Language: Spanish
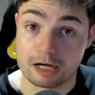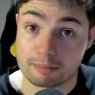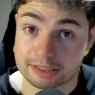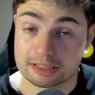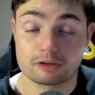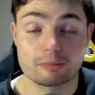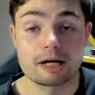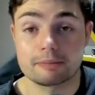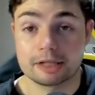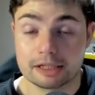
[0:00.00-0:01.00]
pasando para
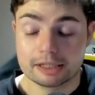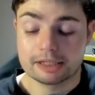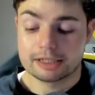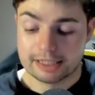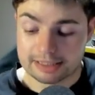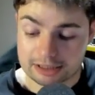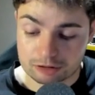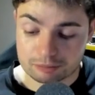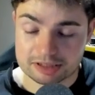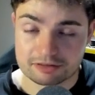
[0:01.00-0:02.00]
mí. Esas
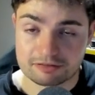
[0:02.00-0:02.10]
son mis tres